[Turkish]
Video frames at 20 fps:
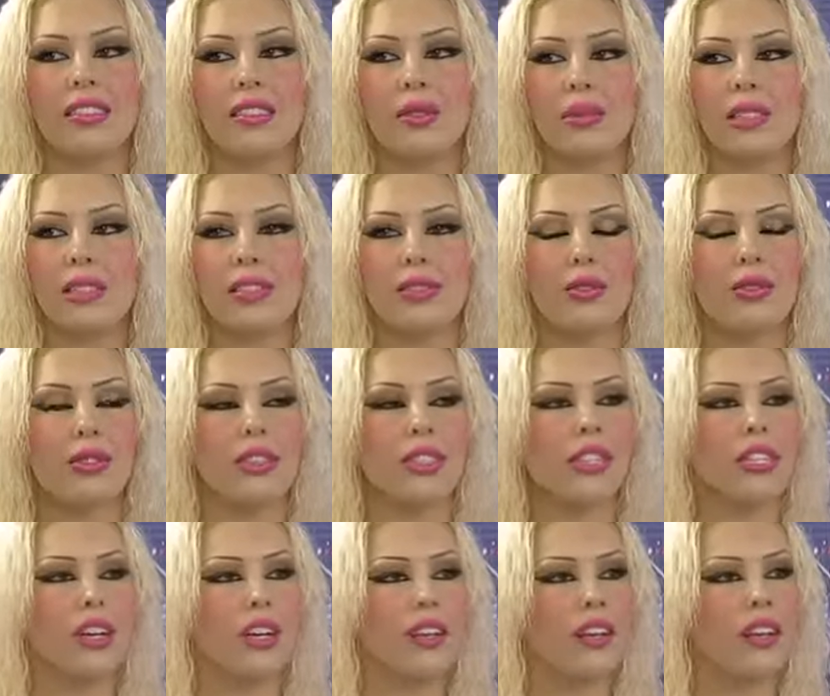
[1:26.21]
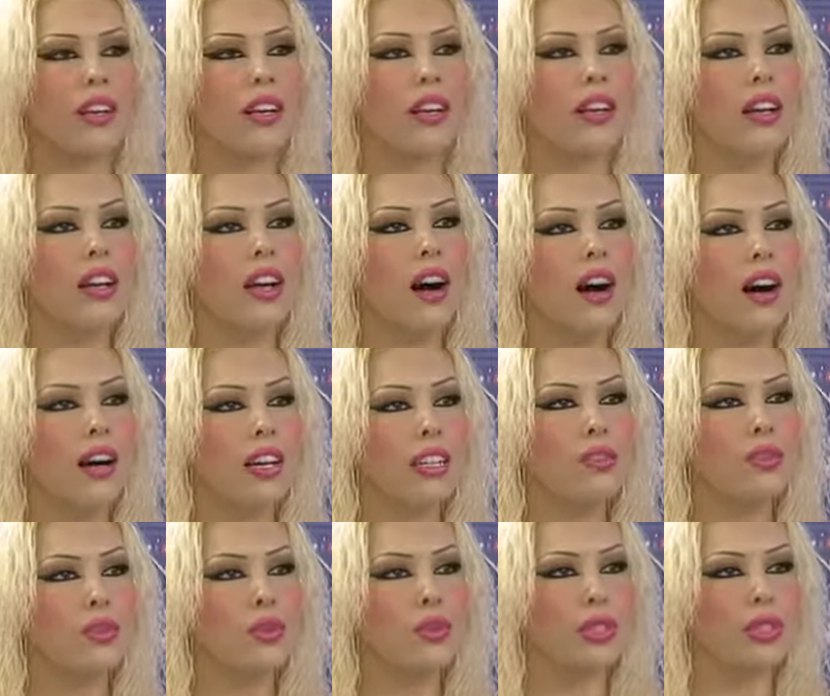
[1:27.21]
bildiriyor inşallah.
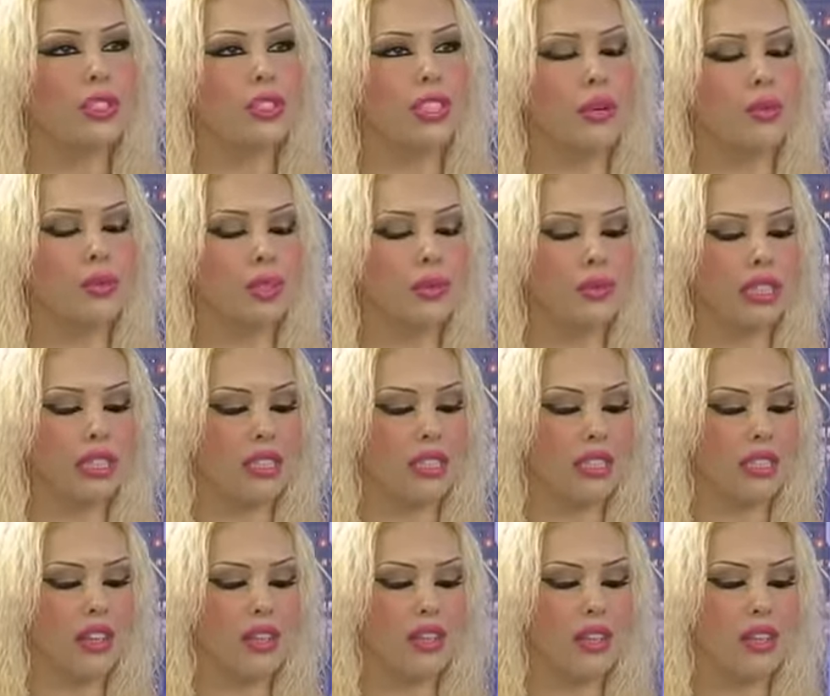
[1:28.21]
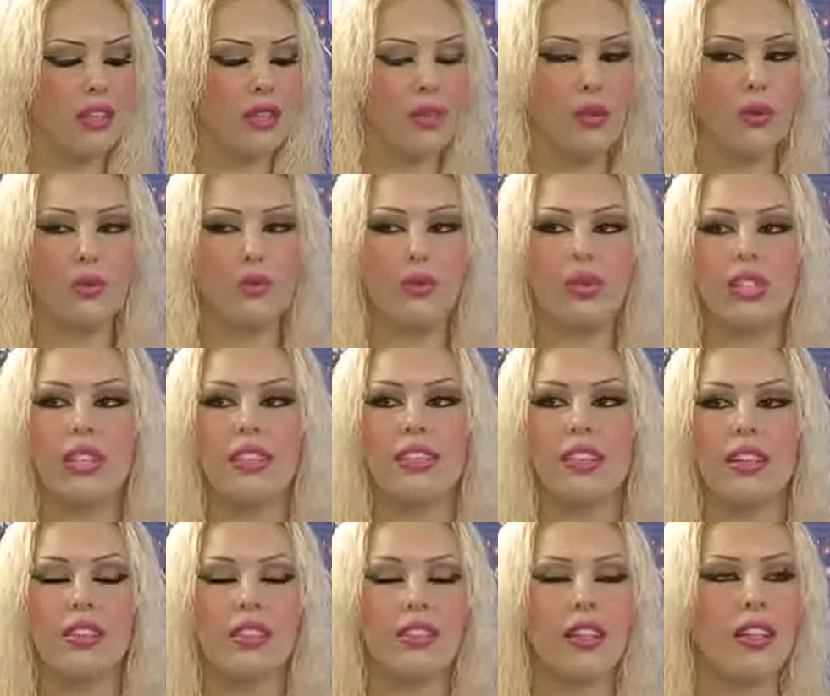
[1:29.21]
Ayet okuyacağım şimdi inşallah. Kovulmuş
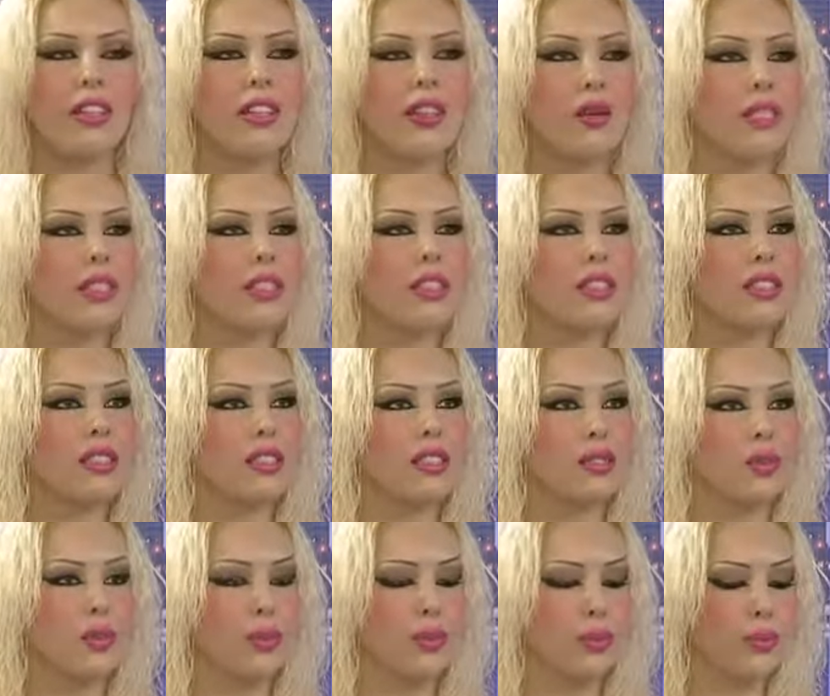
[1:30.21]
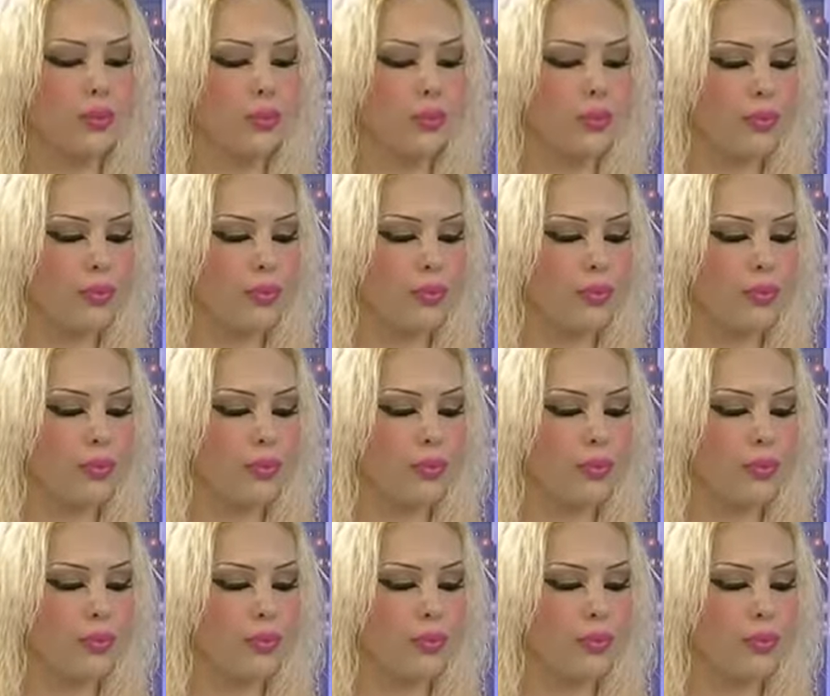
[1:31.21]
şeytandan Allah'ım sana sığınıyorum.